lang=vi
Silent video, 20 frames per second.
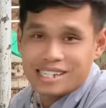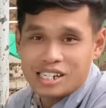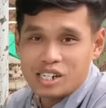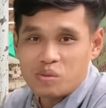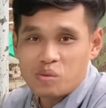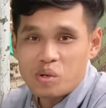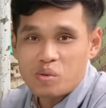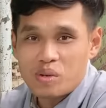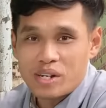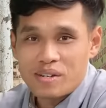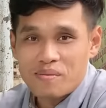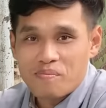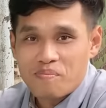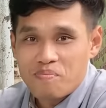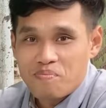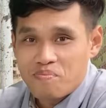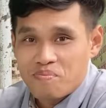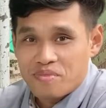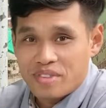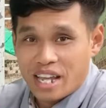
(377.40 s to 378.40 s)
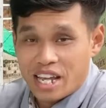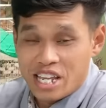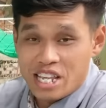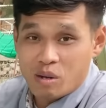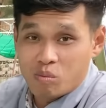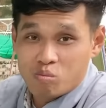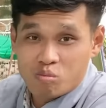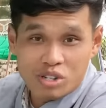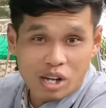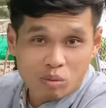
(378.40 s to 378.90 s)
vậy đó quý vị, chạy
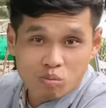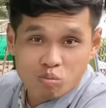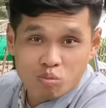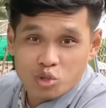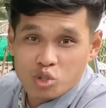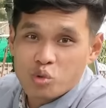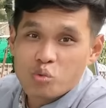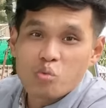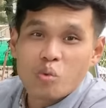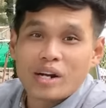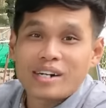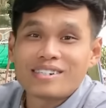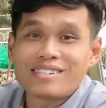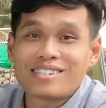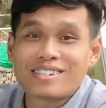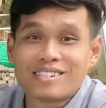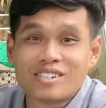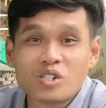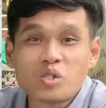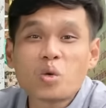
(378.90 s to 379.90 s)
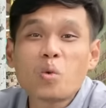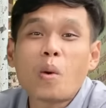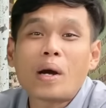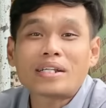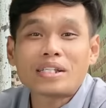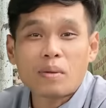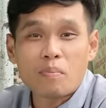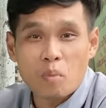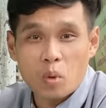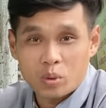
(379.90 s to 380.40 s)
vòng vòng xung quanh tượng của
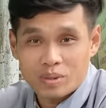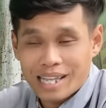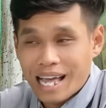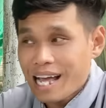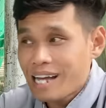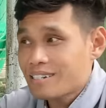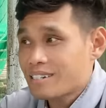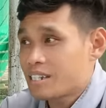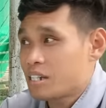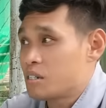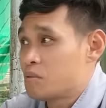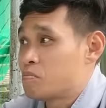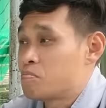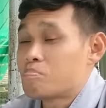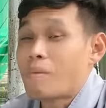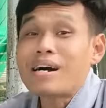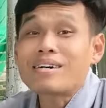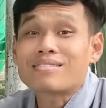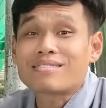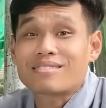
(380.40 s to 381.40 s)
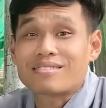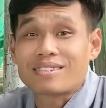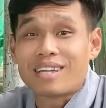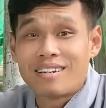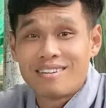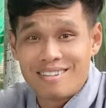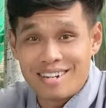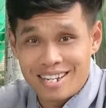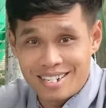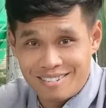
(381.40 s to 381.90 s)
Quán Thâm Bồ Tát thì bất
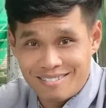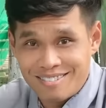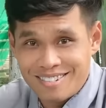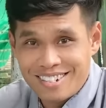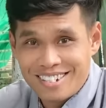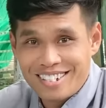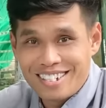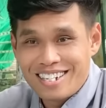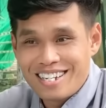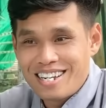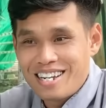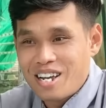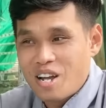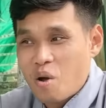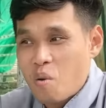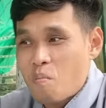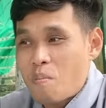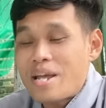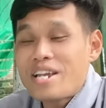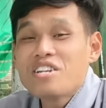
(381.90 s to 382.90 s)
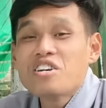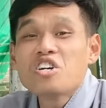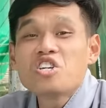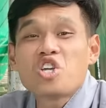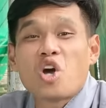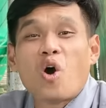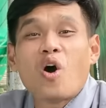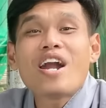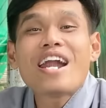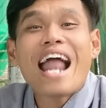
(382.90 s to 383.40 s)
thình lình mấy đứa
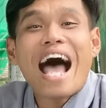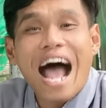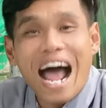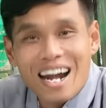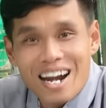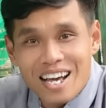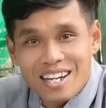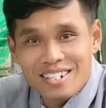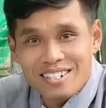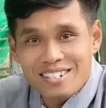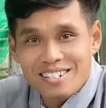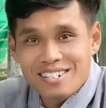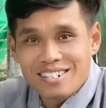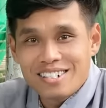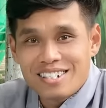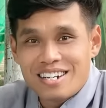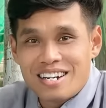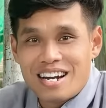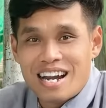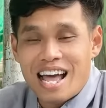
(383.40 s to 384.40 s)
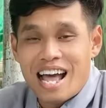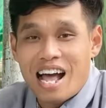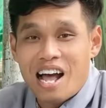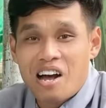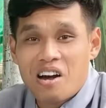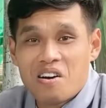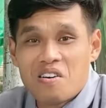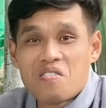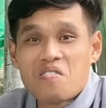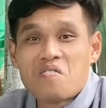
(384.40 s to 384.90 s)
nhỏ la lên
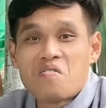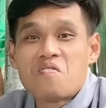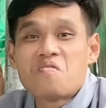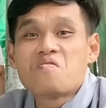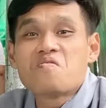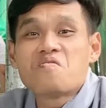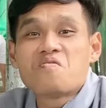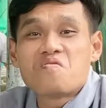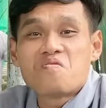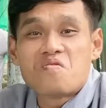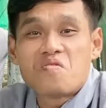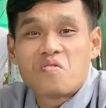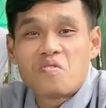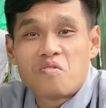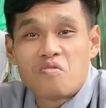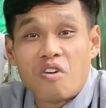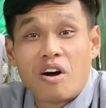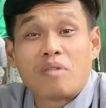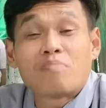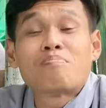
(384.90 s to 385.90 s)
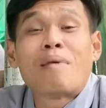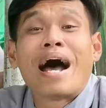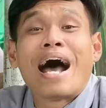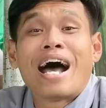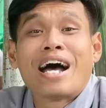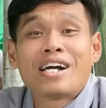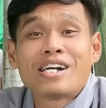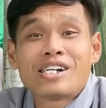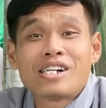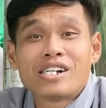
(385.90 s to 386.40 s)
là Phật
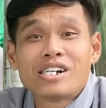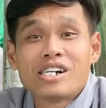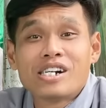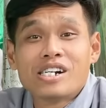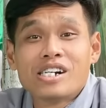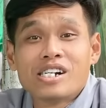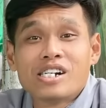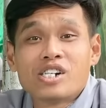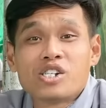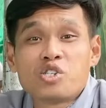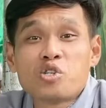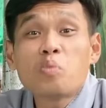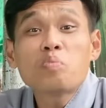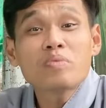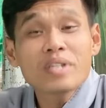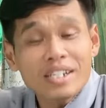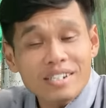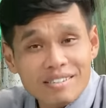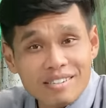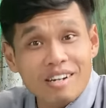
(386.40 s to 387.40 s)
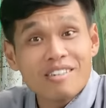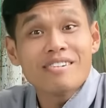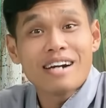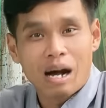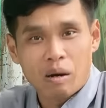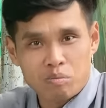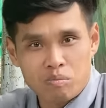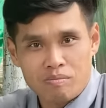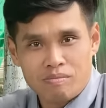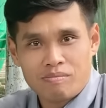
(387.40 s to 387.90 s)
bà uh, nhúc nhích cử
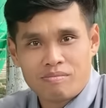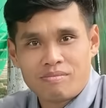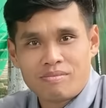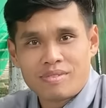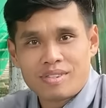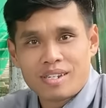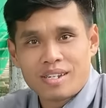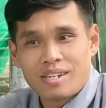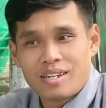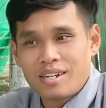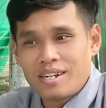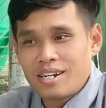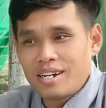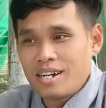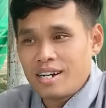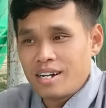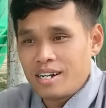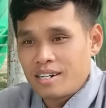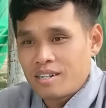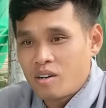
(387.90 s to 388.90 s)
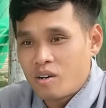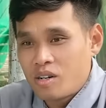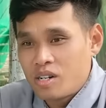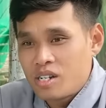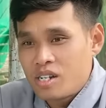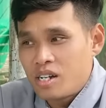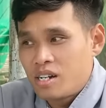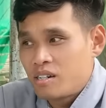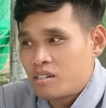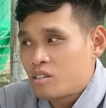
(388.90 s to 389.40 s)
động. À,
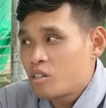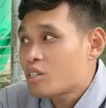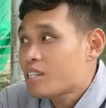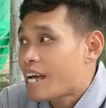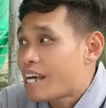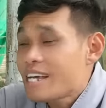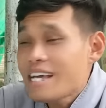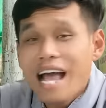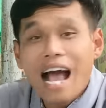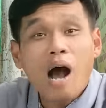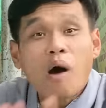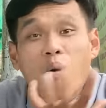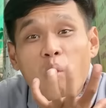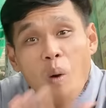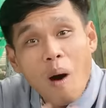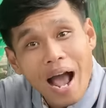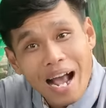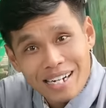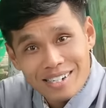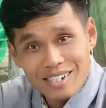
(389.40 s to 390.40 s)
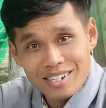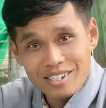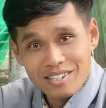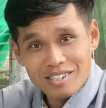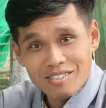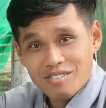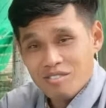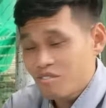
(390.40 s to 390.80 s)
rồi à, nó thấy hào quang nữa